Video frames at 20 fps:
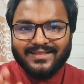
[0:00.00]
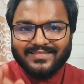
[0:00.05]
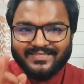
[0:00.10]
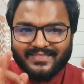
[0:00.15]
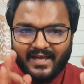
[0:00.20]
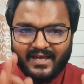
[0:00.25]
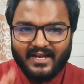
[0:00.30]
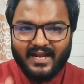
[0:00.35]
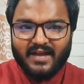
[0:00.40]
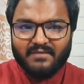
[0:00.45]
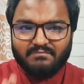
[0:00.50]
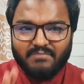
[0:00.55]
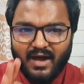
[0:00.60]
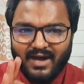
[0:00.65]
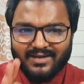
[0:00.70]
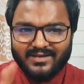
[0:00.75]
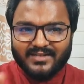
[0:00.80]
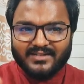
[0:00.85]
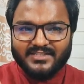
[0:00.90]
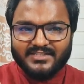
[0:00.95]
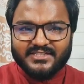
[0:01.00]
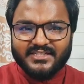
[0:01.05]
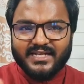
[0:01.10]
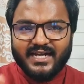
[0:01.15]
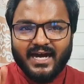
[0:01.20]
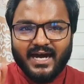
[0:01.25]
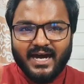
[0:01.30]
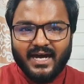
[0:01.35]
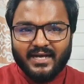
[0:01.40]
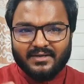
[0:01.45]
তারা বাংলাদেশে
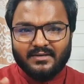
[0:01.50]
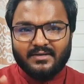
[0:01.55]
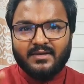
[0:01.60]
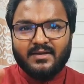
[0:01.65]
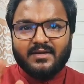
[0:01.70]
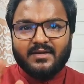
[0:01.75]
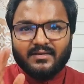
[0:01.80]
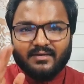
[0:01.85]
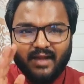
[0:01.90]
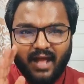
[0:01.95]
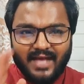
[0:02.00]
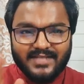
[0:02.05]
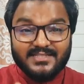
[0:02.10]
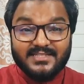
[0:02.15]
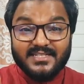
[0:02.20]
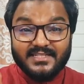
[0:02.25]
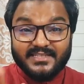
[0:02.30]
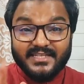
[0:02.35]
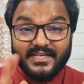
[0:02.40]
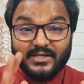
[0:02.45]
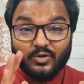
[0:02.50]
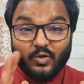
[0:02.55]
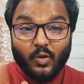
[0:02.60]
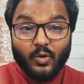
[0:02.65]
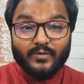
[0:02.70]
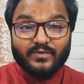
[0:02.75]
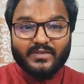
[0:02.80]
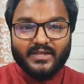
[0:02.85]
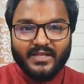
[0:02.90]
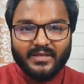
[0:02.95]
আর রাজনীতি
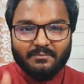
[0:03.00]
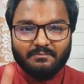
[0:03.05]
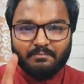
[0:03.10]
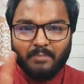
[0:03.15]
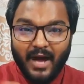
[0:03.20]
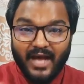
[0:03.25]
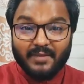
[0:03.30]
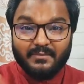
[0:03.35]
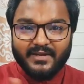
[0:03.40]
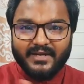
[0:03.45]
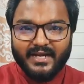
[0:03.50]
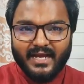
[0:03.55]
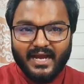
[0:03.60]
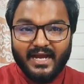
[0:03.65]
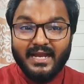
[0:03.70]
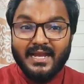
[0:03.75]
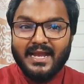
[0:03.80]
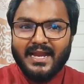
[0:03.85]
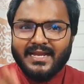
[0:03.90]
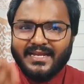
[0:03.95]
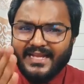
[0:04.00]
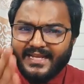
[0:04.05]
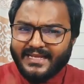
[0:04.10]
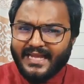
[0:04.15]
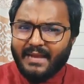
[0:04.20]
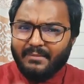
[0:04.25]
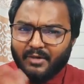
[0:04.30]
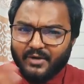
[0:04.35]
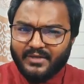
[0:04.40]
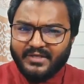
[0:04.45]
করতে পারবে না ঠিক
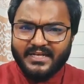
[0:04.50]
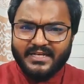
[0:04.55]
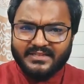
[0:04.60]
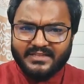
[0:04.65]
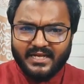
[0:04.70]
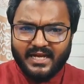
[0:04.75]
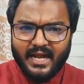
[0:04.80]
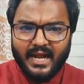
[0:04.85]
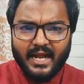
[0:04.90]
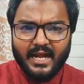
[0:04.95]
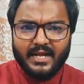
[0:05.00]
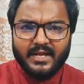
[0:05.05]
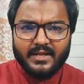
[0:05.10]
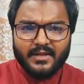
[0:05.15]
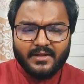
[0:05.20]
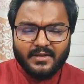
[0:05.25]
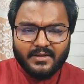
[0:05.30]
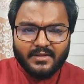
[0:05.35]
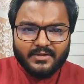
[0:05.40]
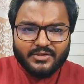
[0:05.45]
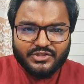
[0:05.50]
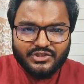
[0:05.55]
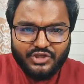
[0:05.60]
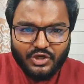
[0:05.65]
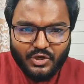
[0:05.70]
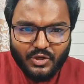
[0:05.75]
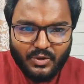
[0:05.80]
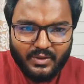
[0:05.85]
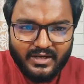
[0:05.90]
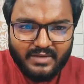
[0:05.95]
এমনটি তারা
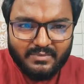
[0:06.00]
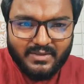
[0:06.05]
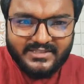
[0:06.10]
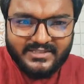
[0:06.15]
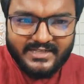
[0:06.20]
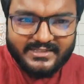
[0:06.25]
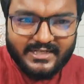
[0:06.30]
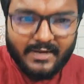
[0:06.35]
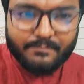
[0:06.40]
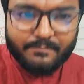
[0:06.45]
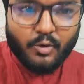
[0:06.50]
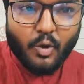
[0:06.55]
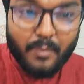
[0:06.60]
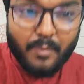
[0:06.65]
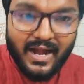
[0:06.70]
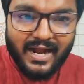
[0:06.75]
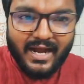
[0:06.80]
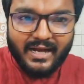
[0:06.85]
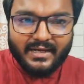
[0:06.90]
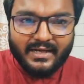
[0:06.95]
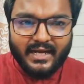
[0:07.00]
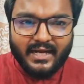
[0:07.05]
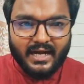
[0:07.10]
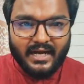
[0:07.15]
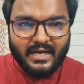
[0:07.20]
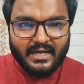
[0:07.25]
জনগণের মাঝে একটা প্রোপাগান্ডা